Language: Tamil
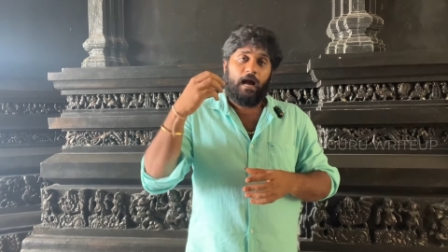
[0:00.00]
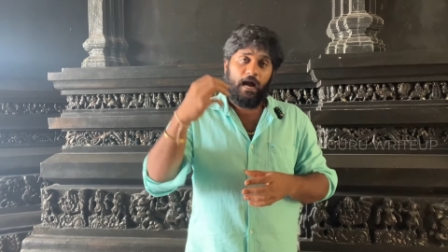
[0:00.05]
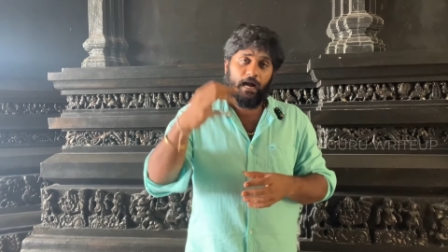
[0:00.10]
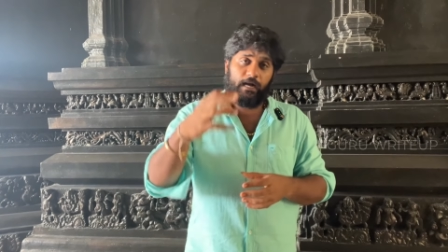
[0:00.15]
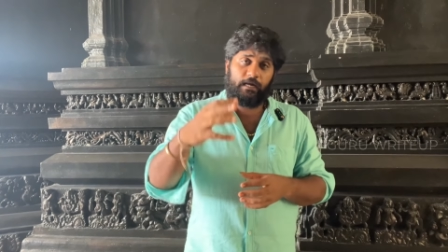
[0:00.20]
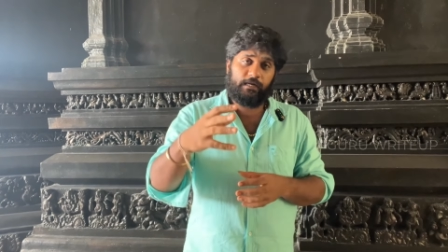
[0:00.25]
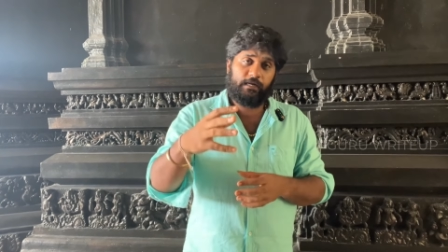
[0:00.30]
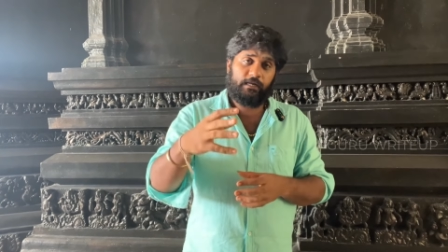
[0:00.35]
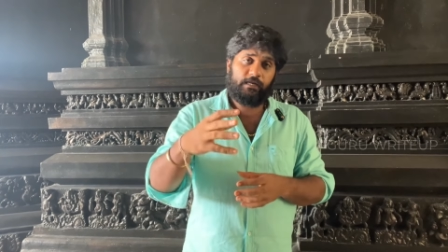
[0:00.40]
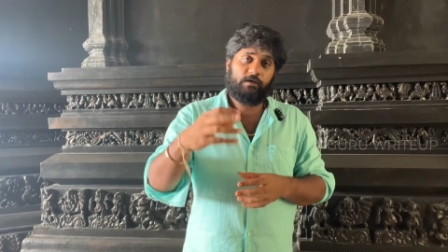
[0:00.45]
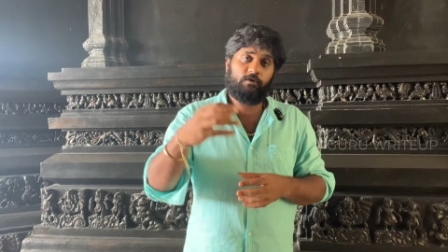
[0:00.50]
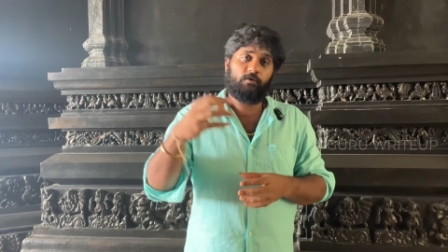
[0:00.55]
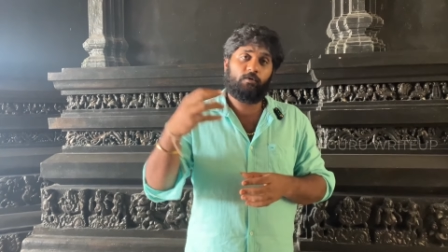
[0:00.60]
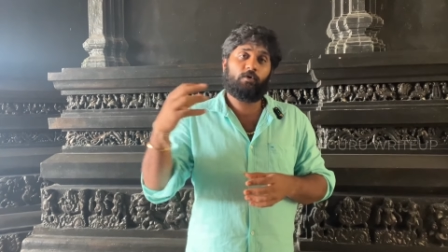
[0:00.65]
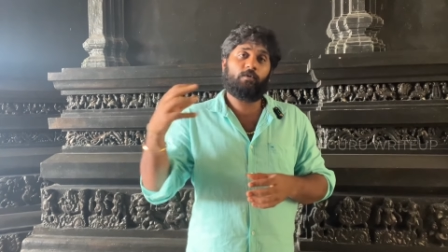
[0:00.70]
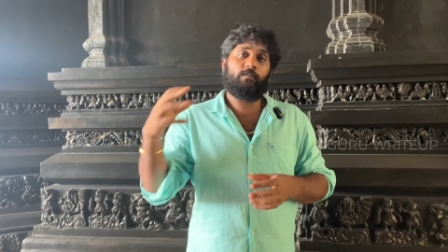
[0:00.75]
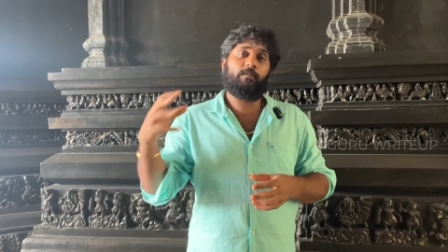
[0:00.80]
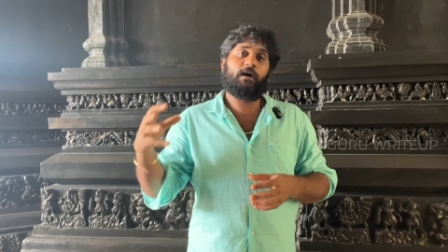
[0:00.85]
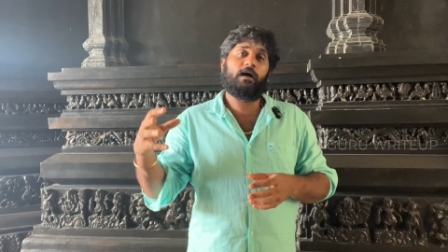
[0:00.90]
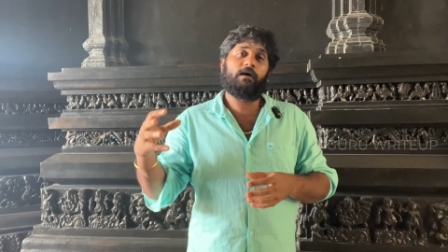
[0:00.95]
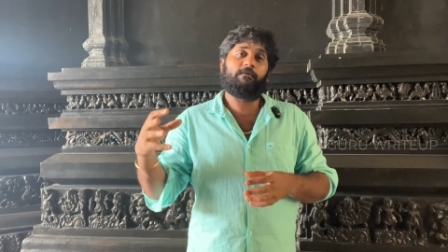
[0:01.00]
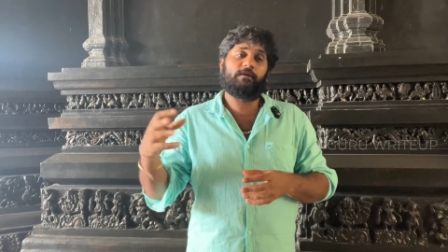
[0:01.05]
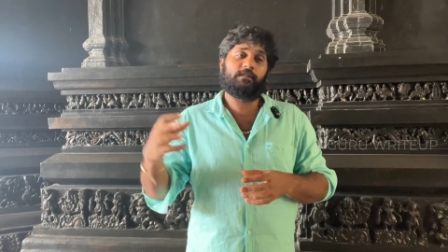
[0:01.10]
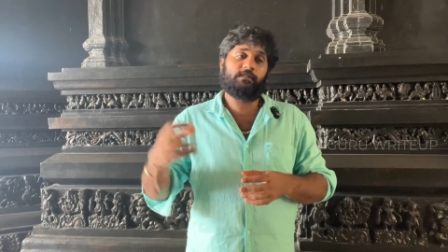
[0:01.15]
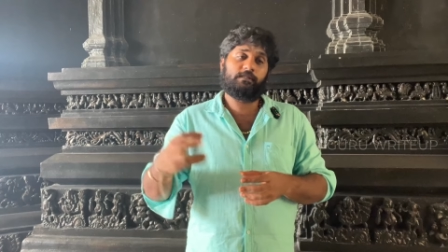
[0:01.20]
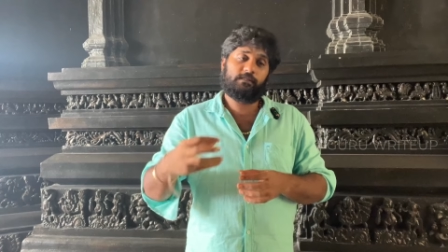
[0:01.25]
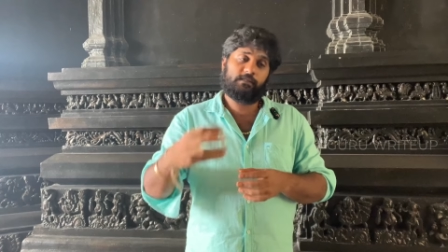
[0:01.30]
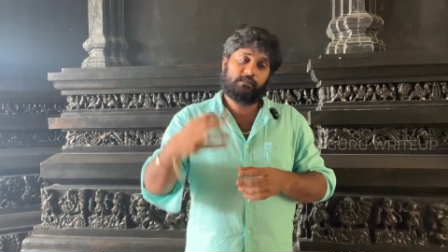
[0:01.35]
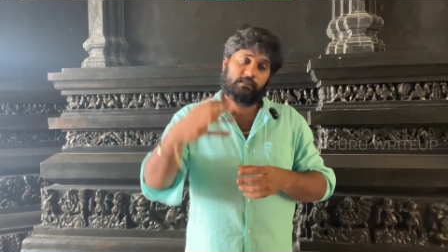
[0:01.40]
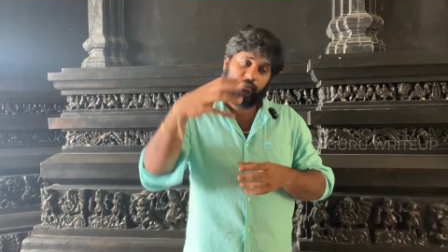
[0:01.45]
அக்னி குழம்பாக
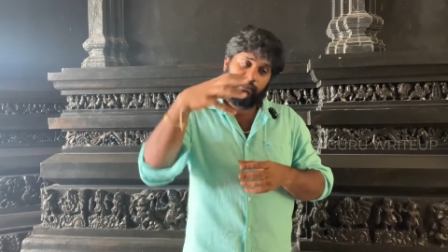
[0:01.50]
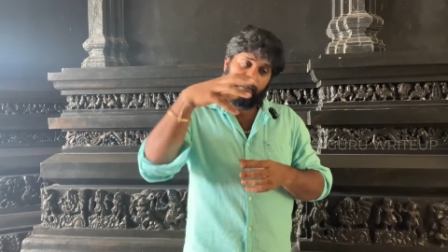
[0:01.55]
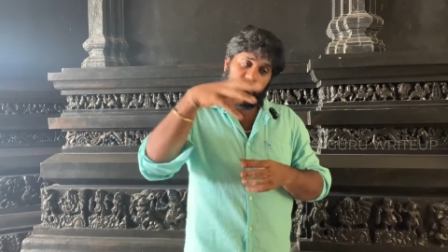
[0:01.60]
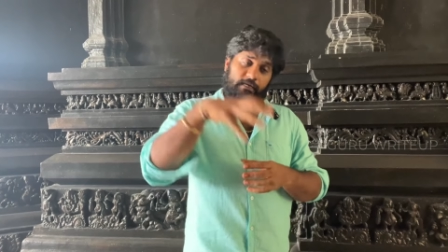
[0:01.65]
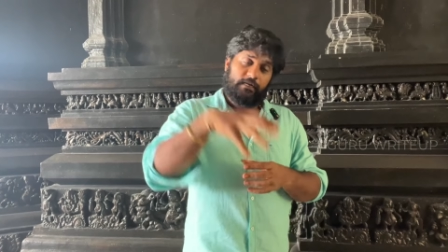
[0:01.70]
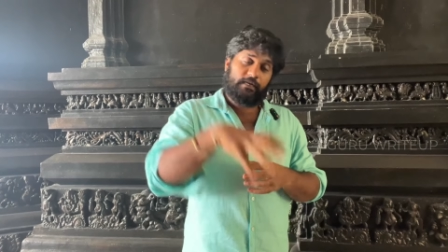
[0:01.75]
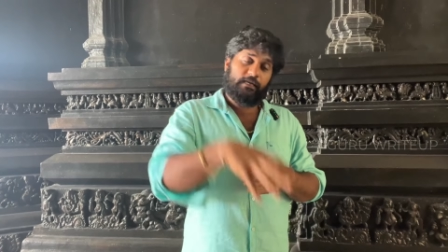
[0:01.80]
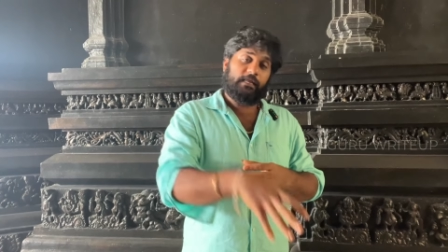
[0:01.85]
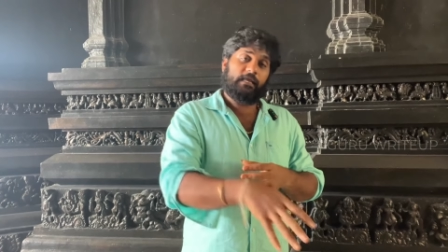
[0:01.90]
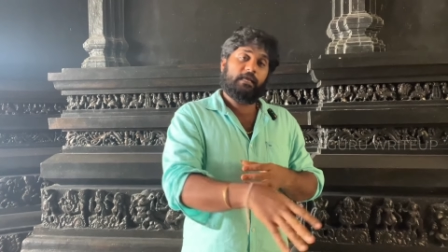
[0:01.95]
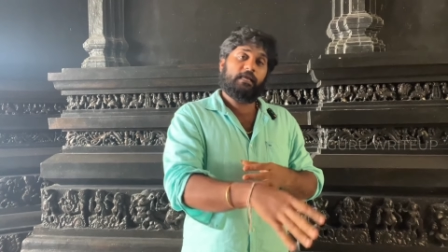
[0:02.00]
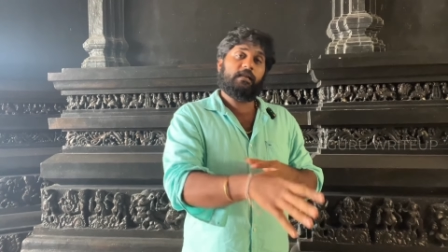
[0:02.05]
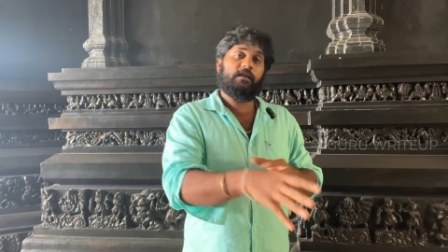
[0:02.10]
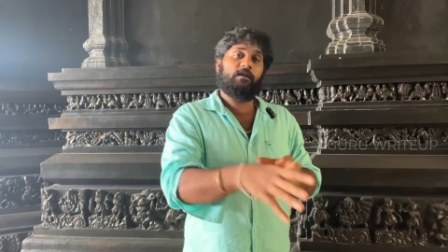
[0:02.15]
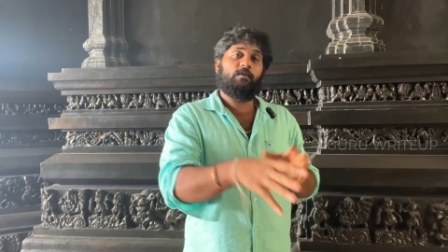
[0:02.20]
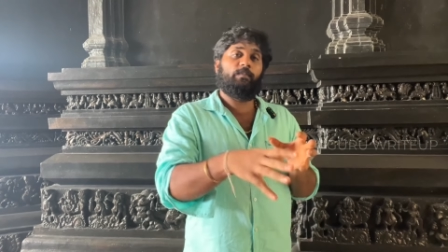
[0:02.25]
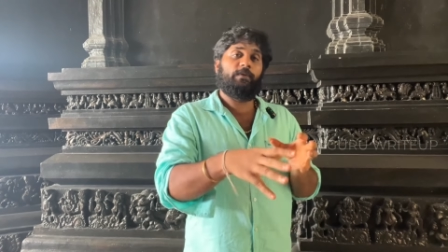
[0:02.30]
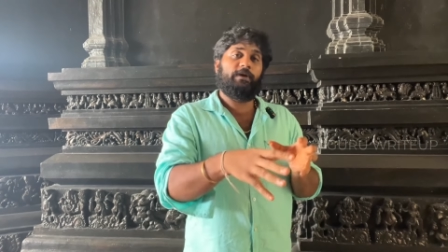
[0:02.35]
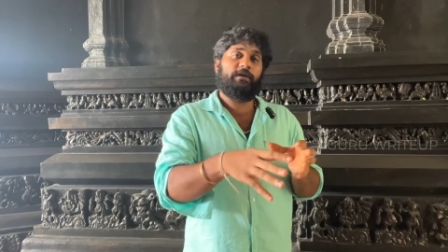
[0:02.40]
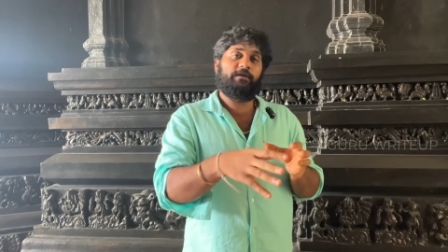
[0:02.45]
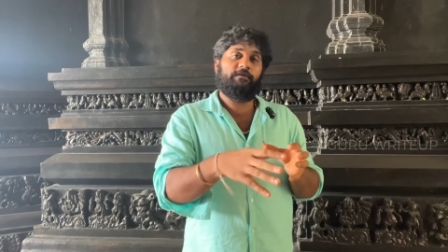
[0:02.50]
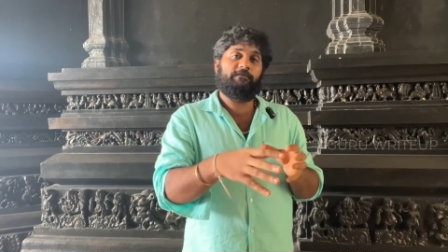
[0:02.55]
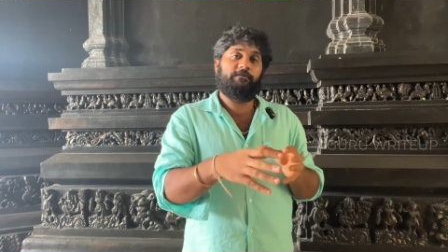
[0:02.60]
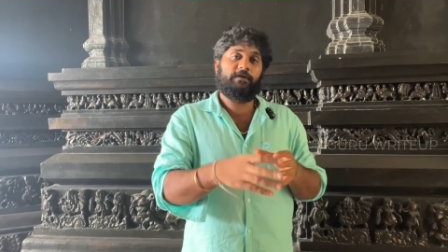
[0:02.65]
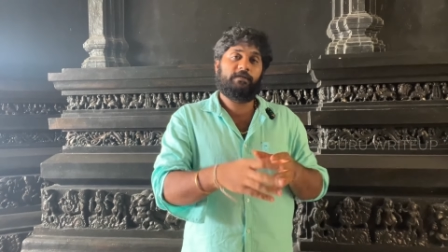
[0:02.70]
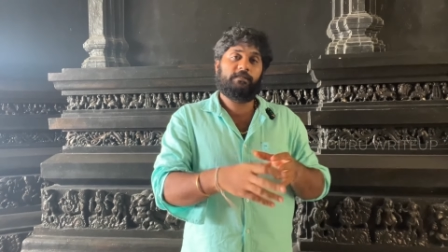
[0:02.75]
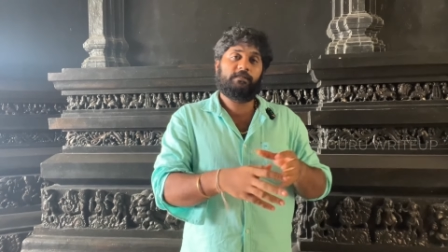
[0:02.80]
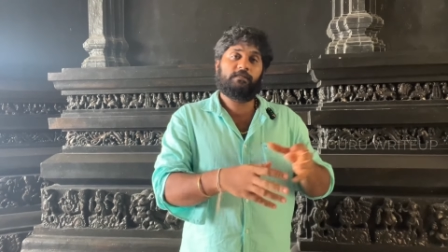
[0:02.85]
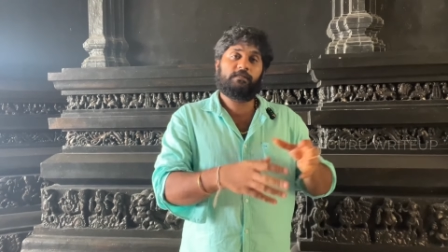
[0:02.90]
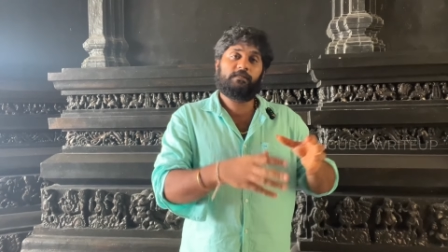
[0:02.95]
வந்து நீரில் போயிட்டு
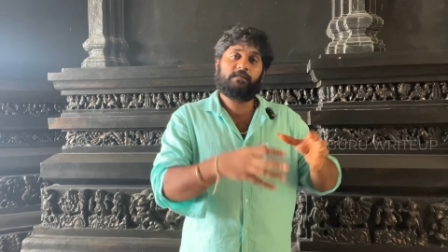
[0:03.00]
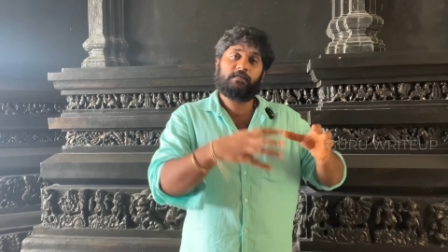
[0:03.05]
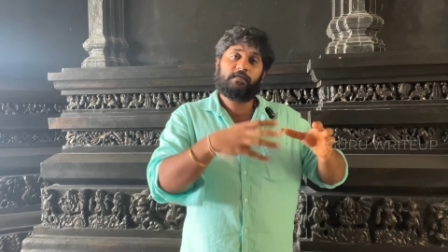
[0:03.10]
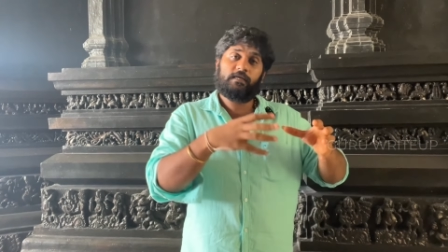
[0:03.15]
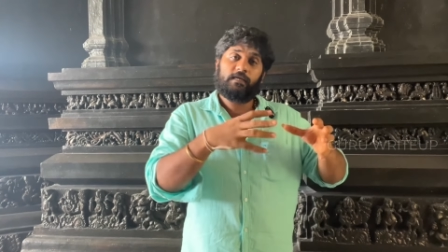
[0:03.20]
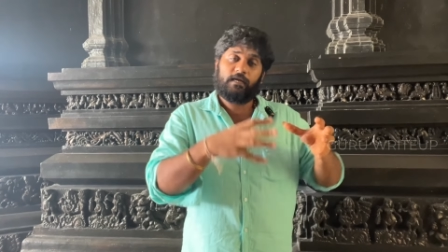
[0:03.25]
விழுந்து